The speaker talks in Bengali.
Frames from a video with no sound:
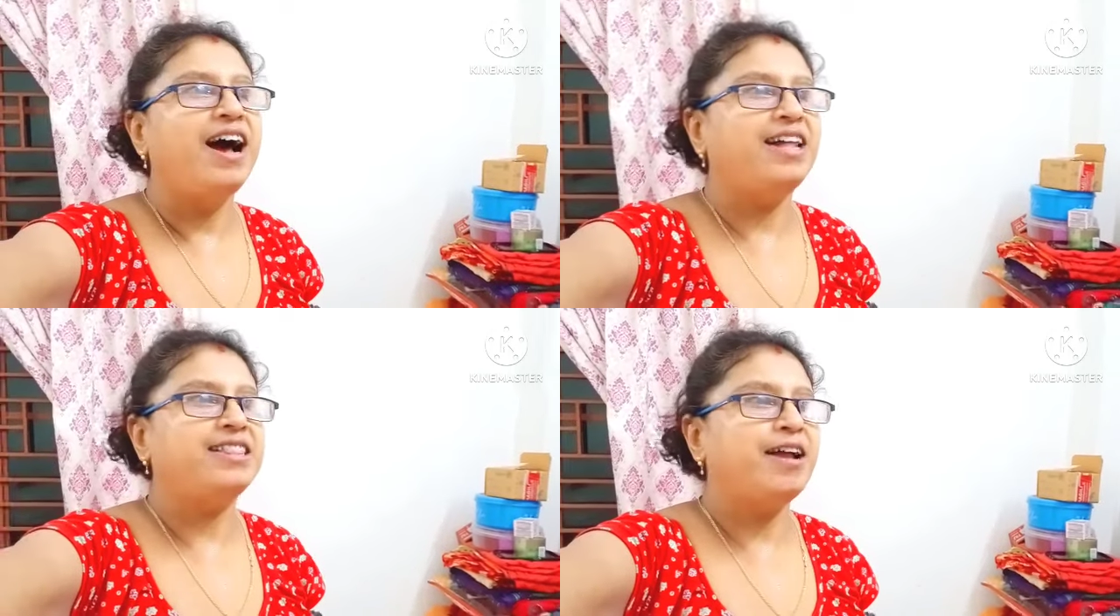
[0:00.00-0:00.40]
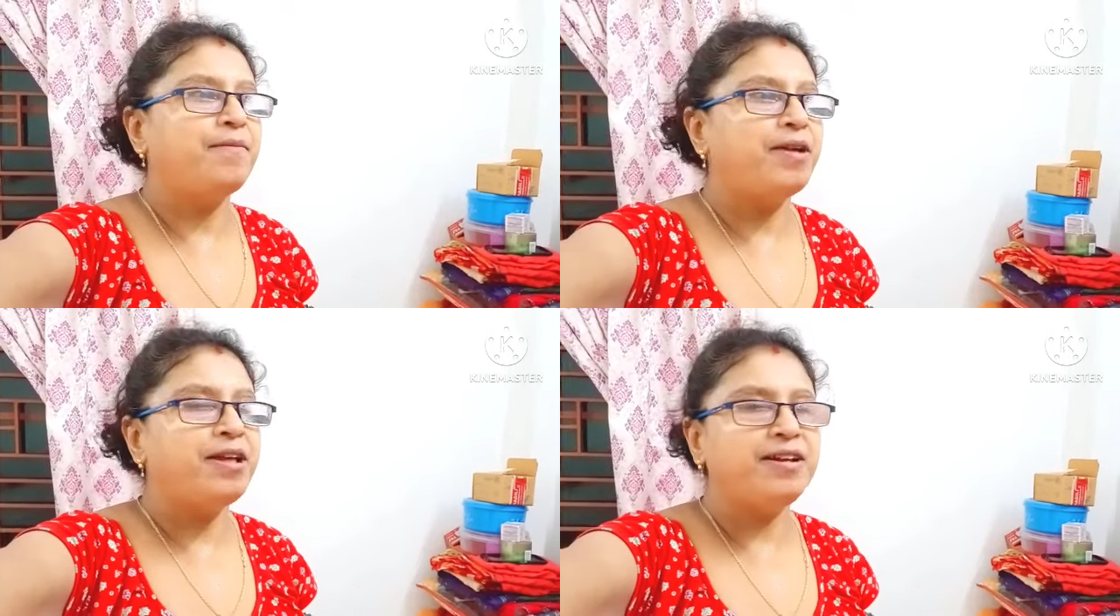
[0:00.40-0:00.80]
আর
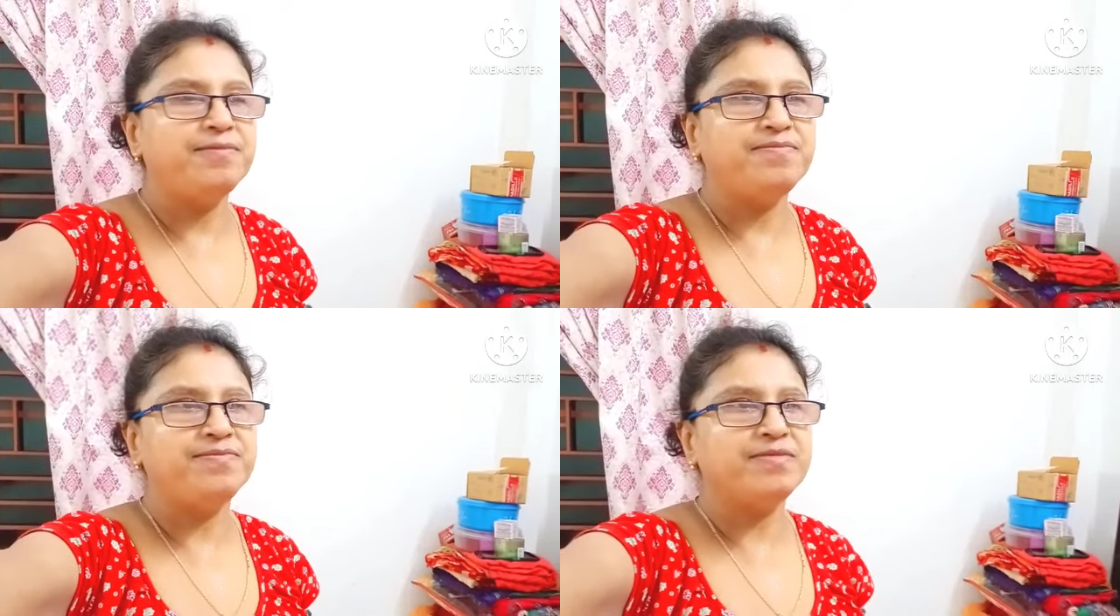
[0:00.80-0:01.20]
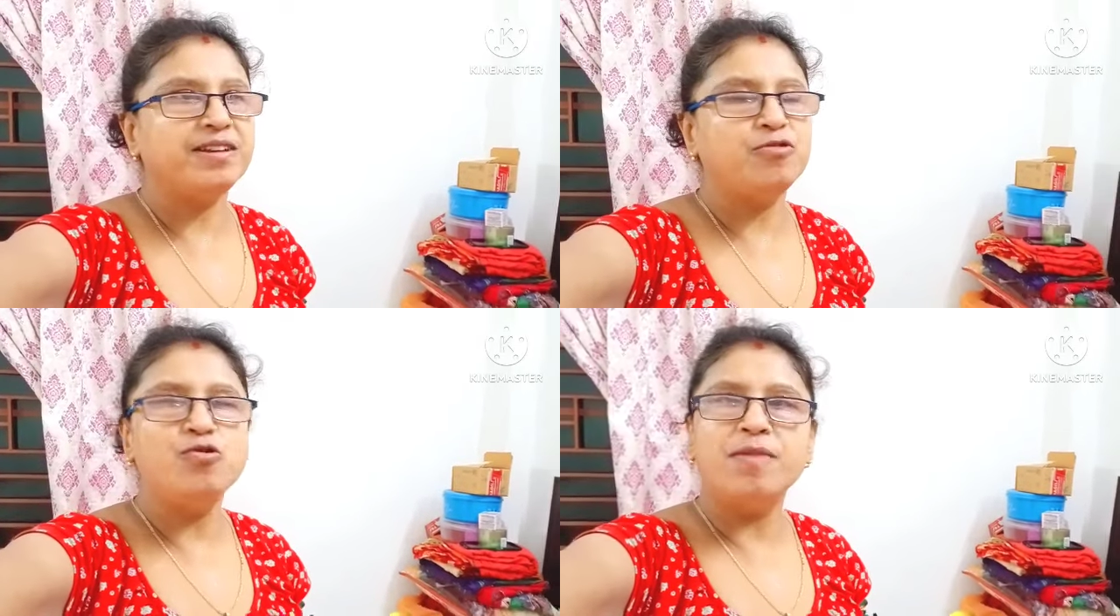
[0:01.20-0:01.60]
তারপরে
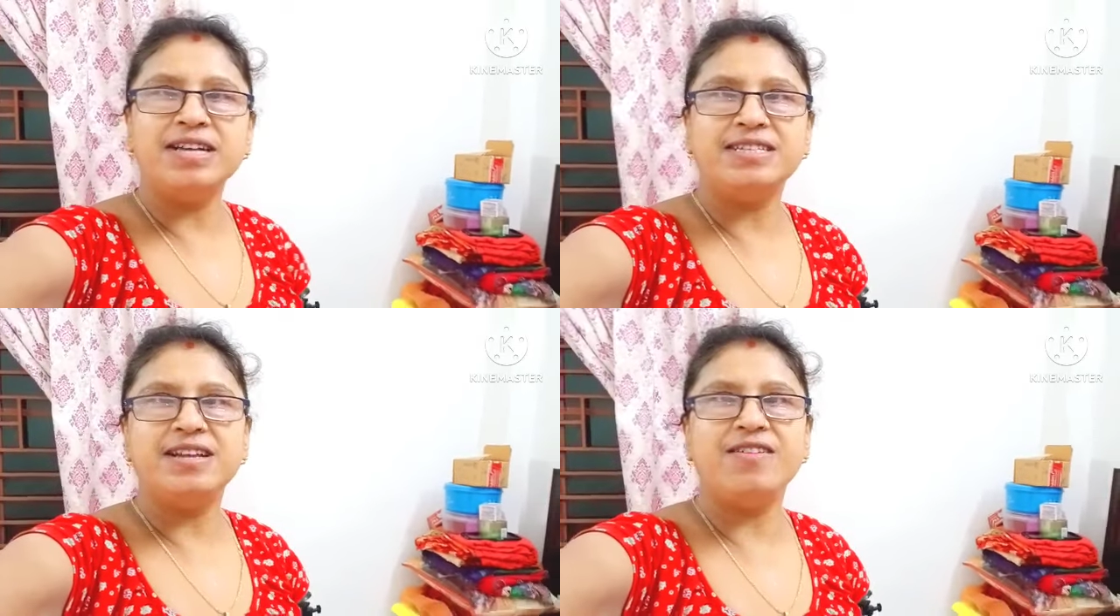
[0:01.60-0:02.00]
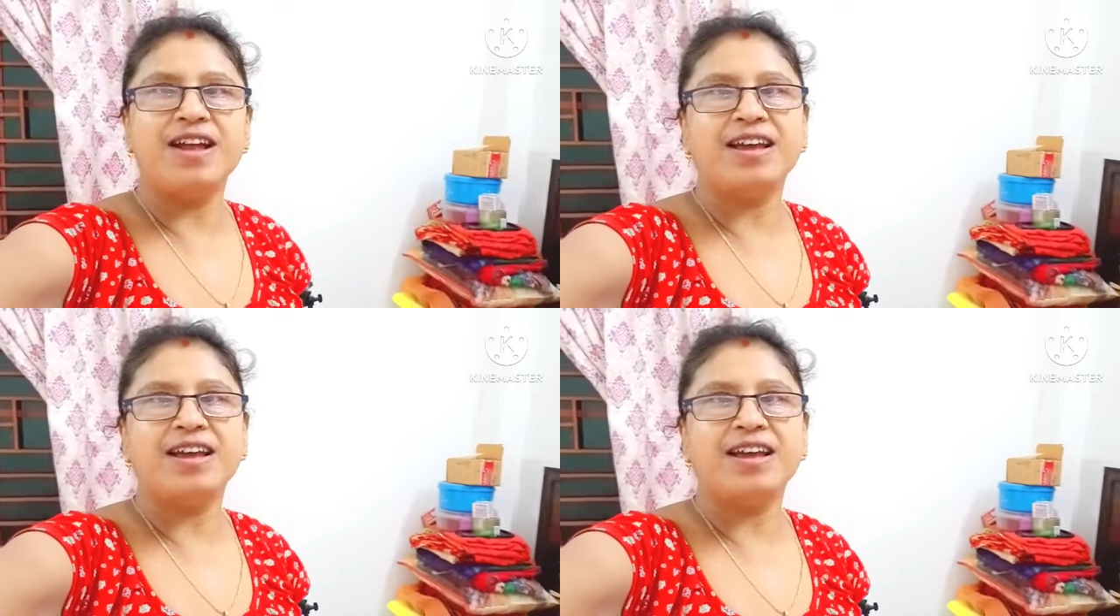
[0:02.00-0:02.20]
ঘুমাচ্ছিল